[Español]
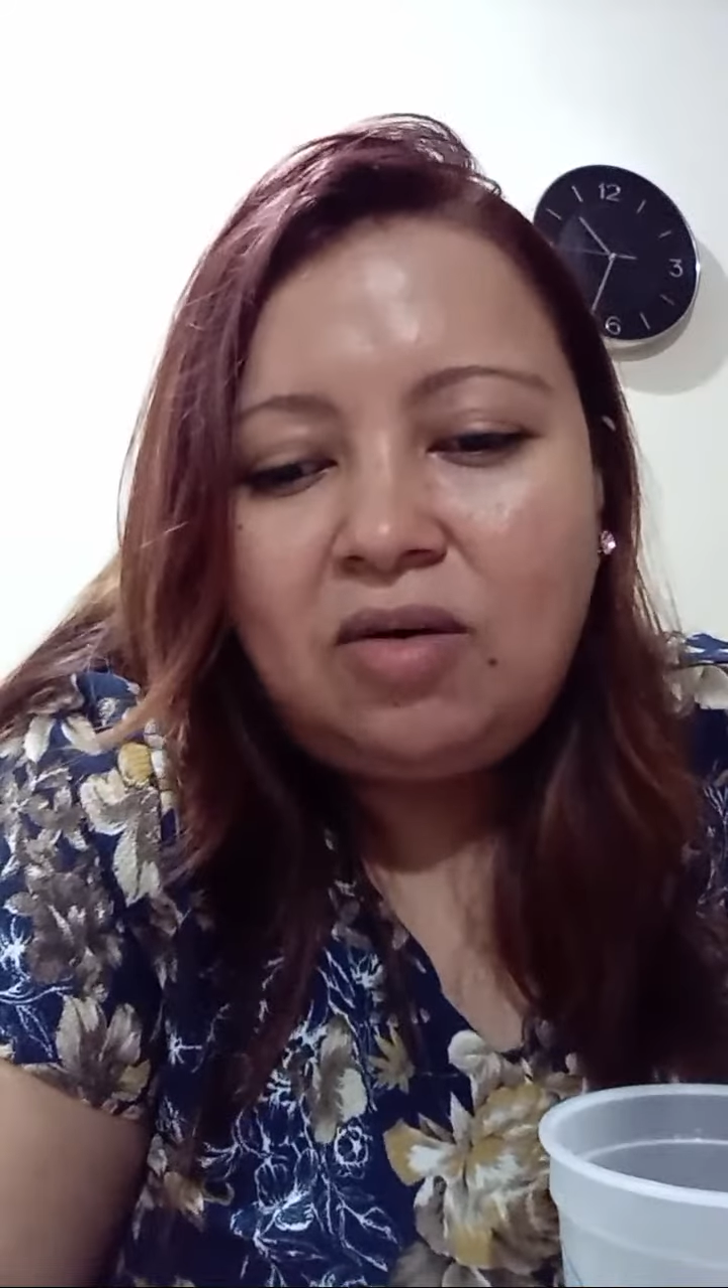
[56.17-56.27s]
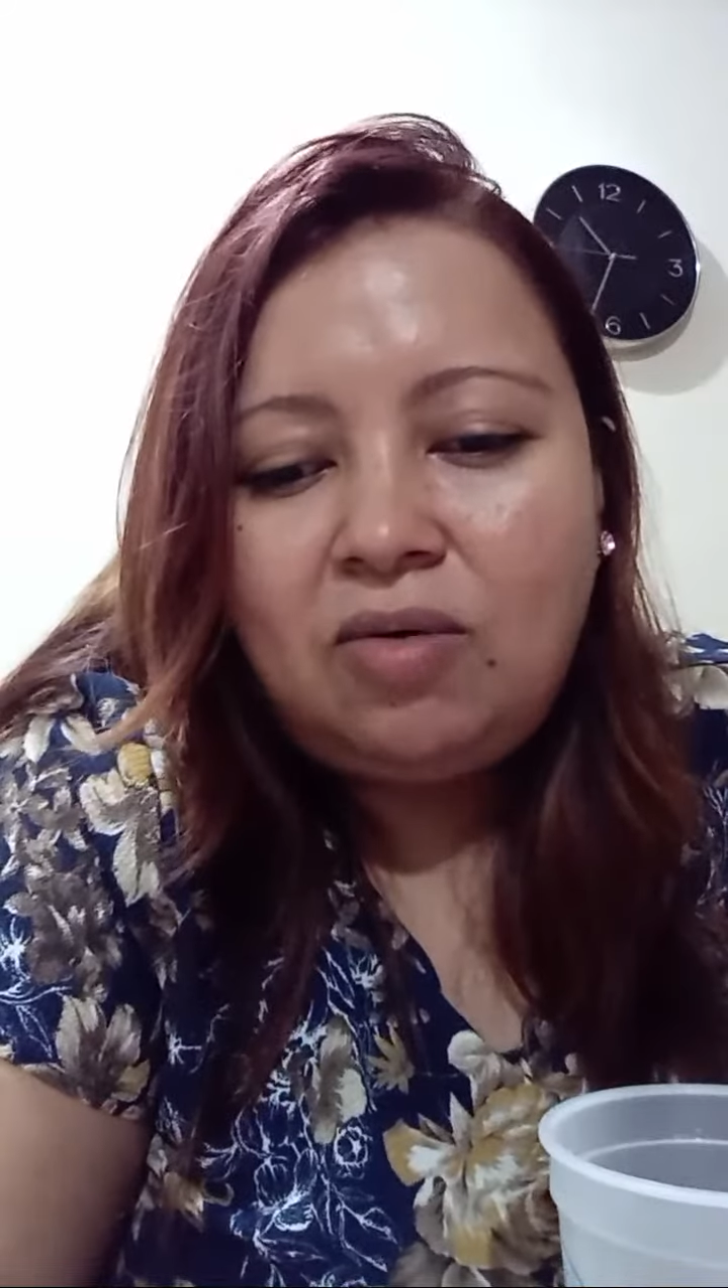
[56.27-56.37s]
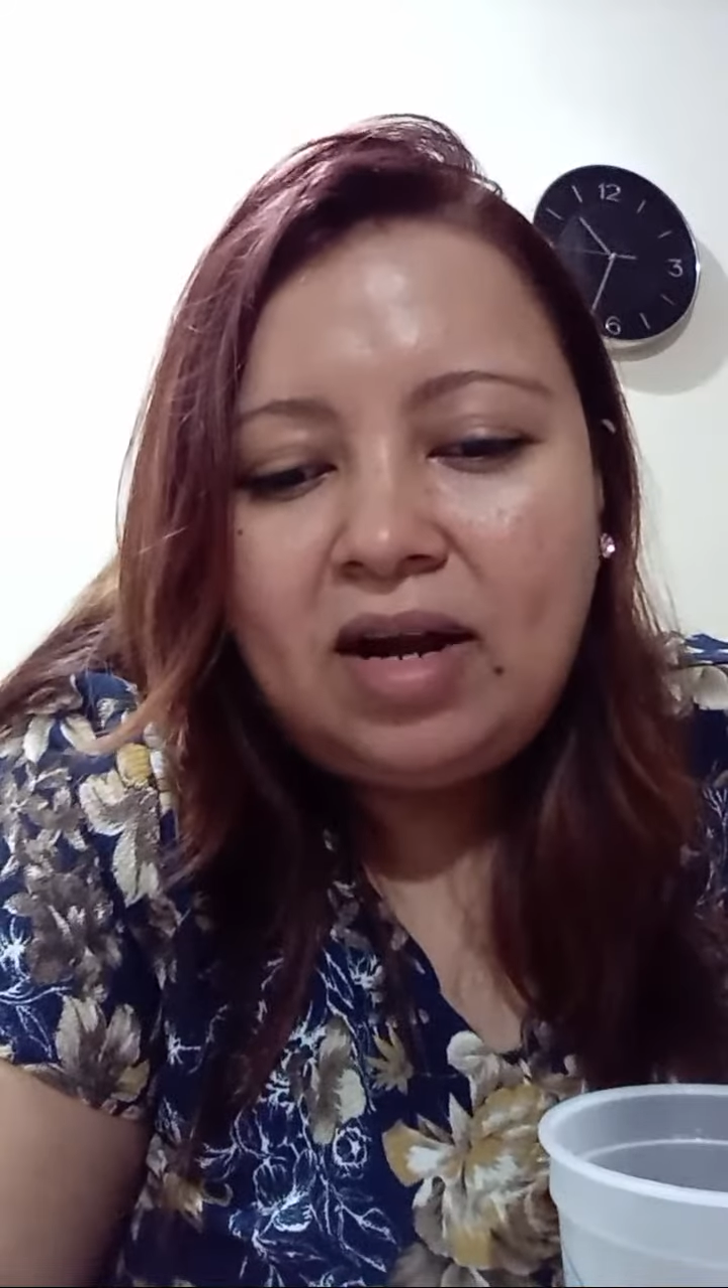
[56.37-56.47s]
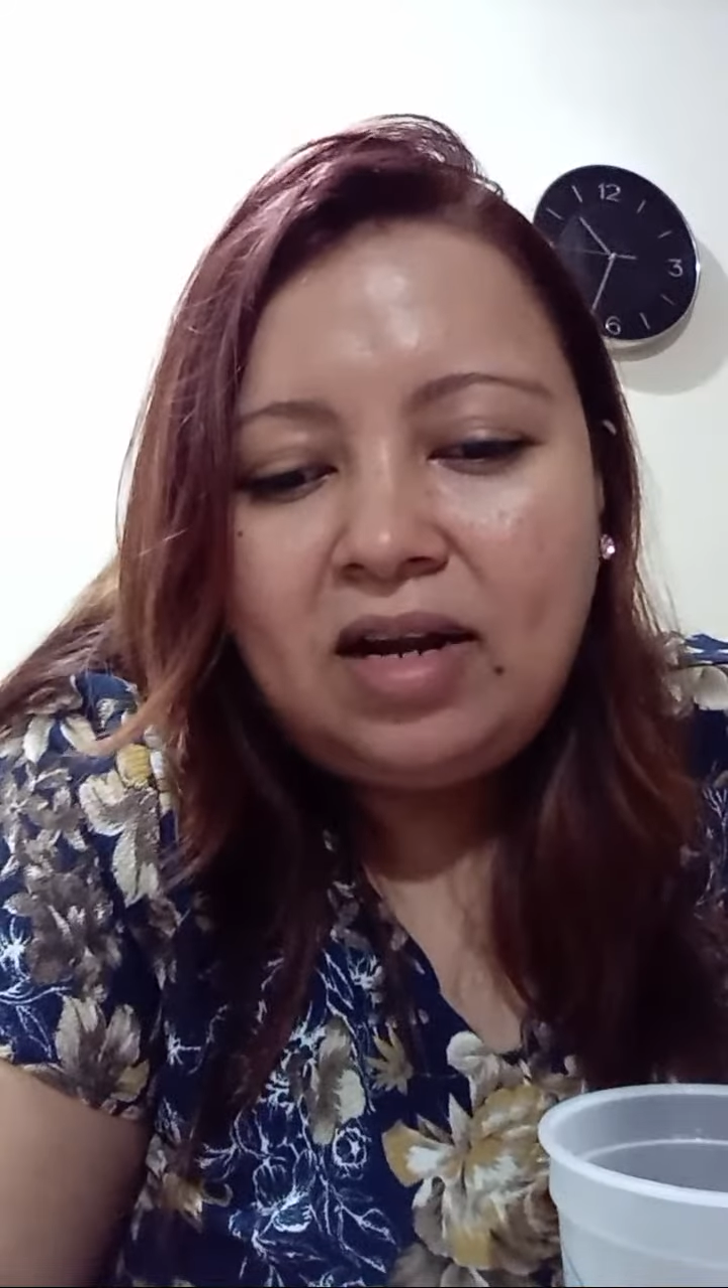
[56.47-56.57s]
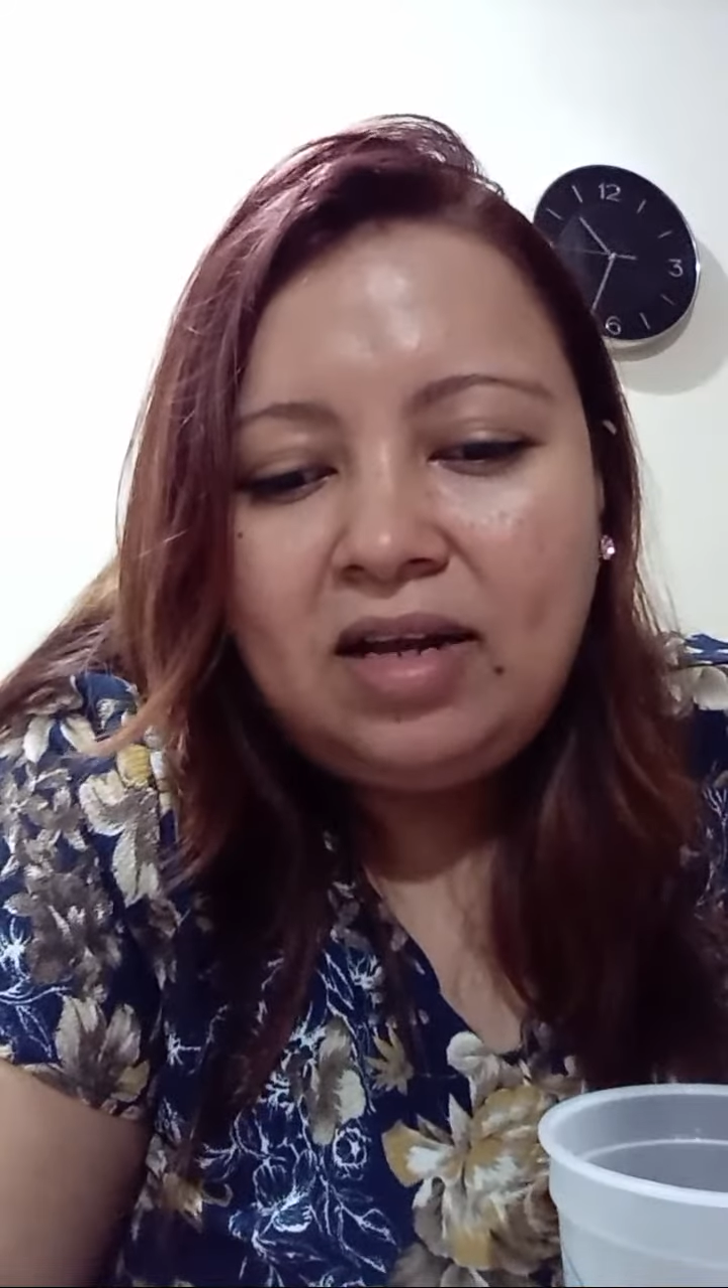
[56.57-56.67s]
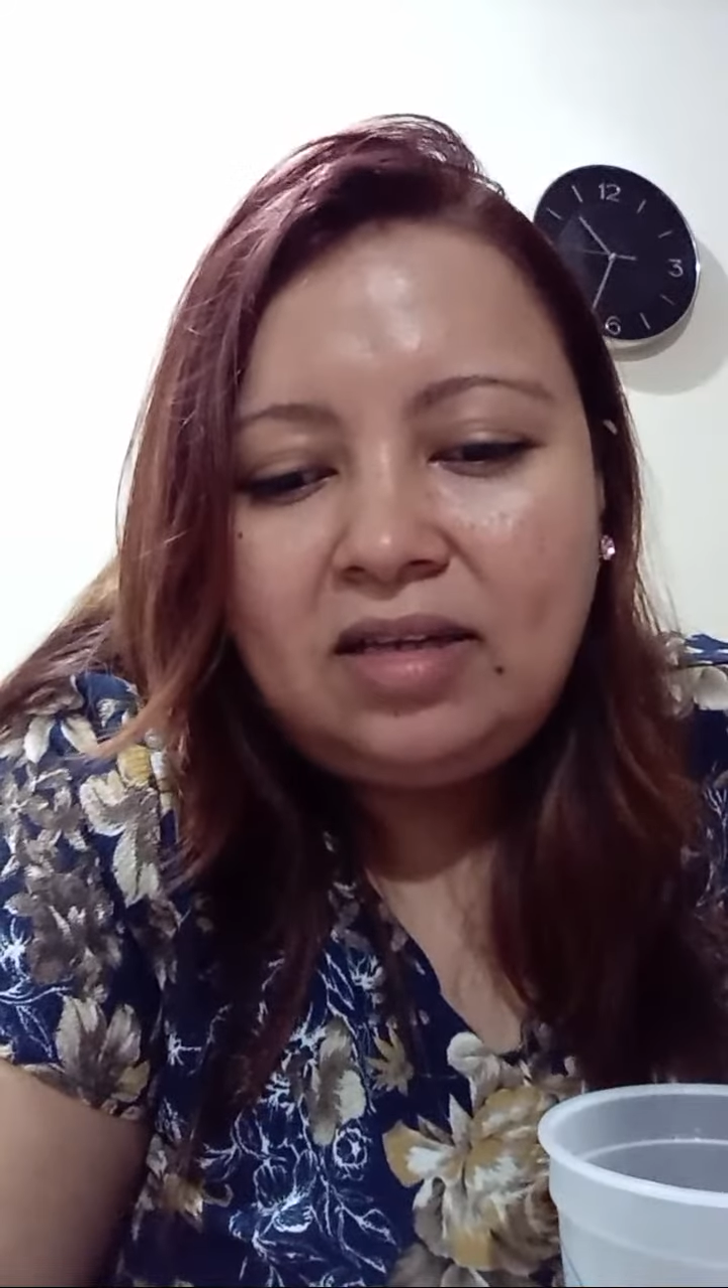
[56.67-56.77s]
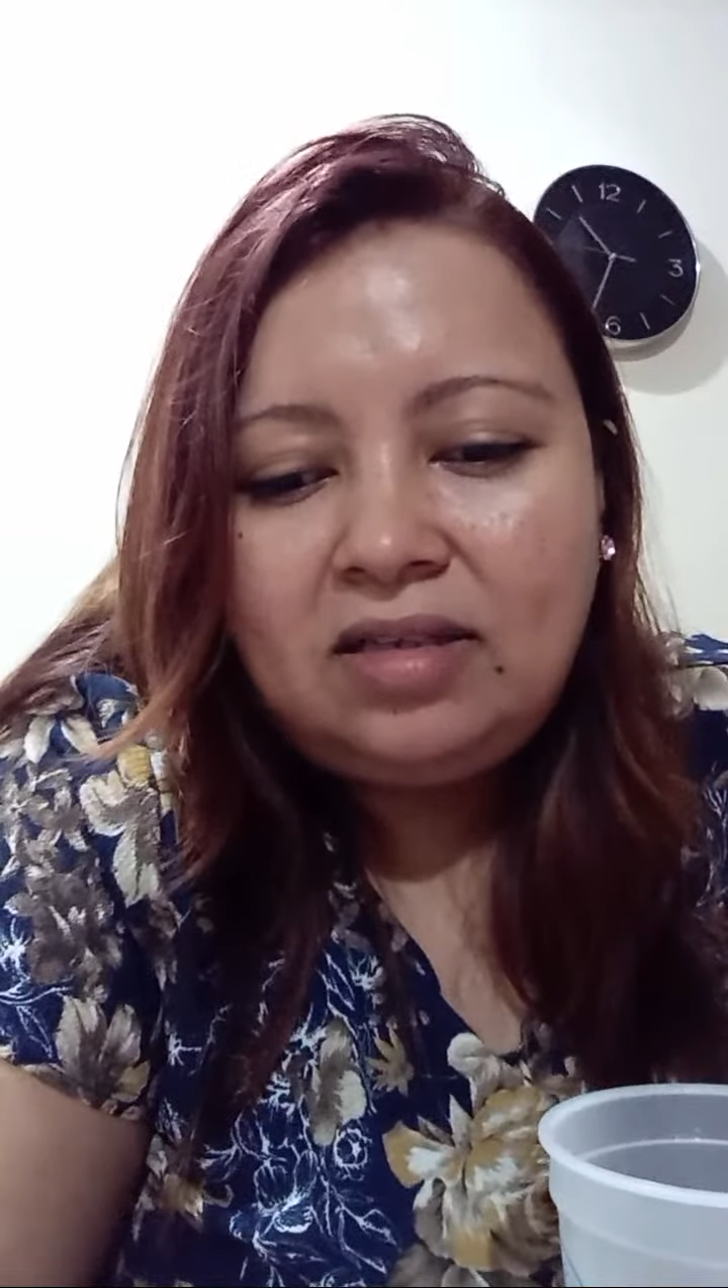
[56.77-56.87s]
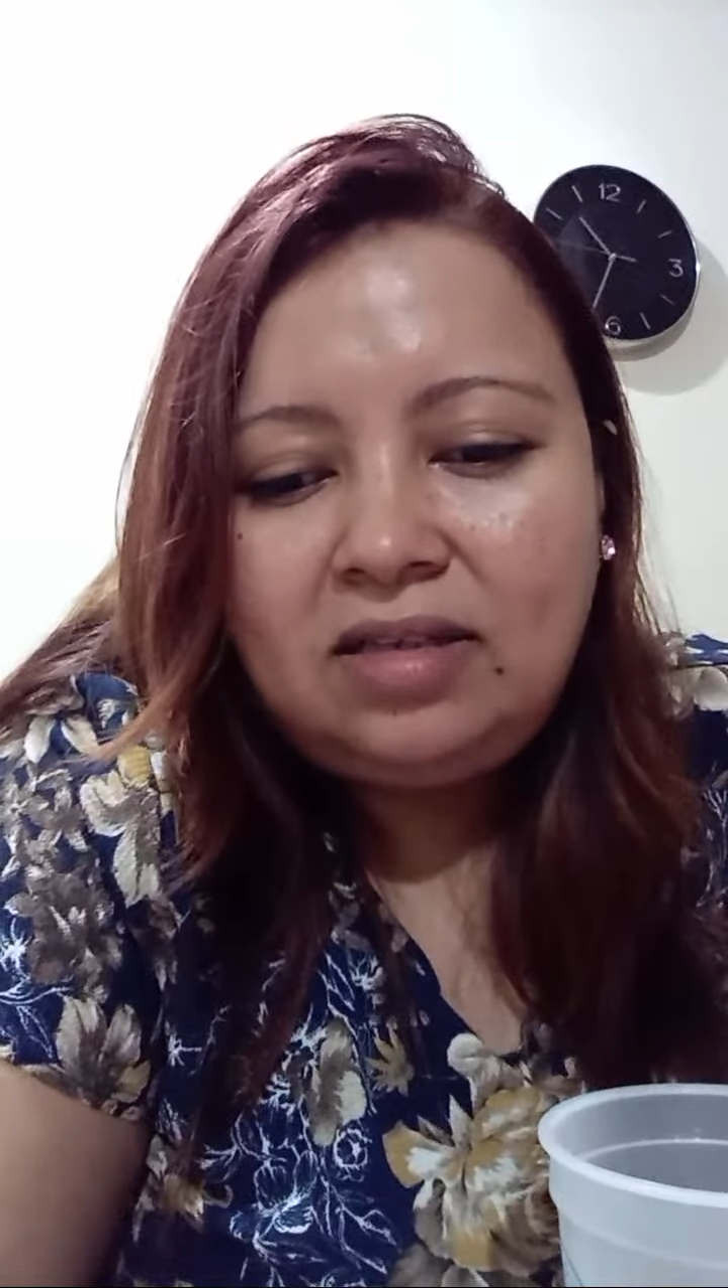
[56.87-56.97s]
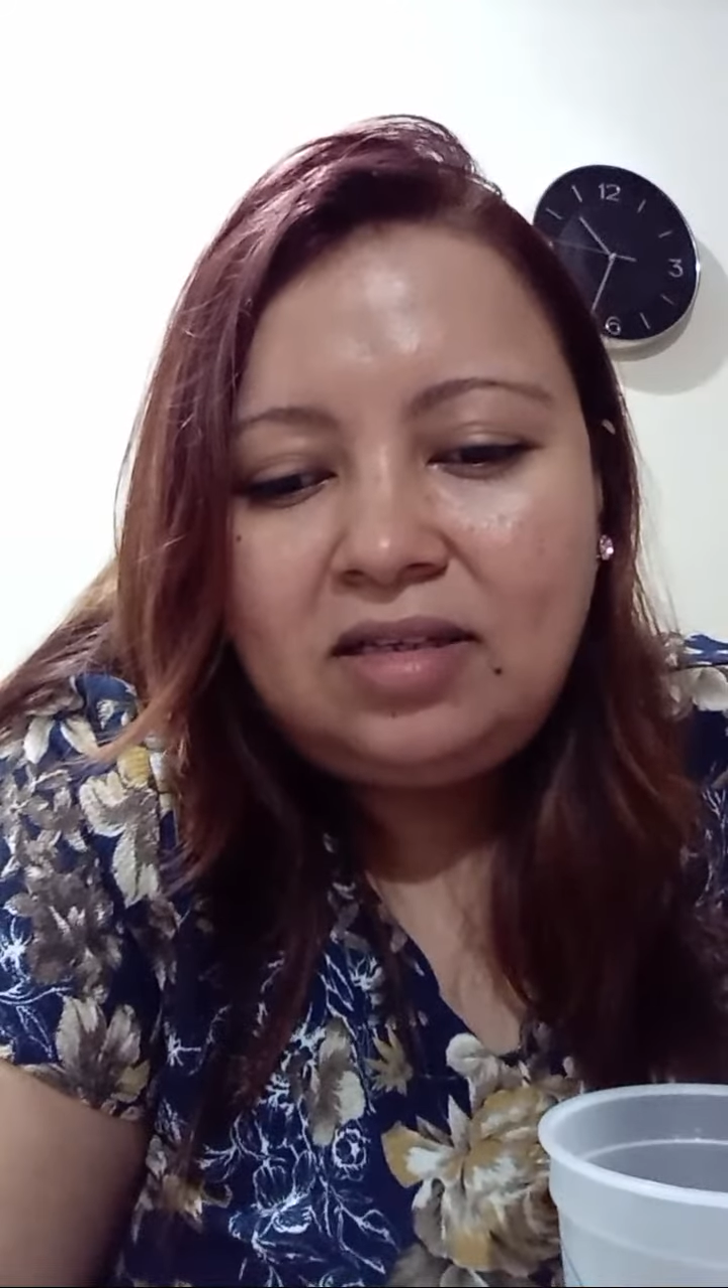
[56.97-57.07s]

Juárez,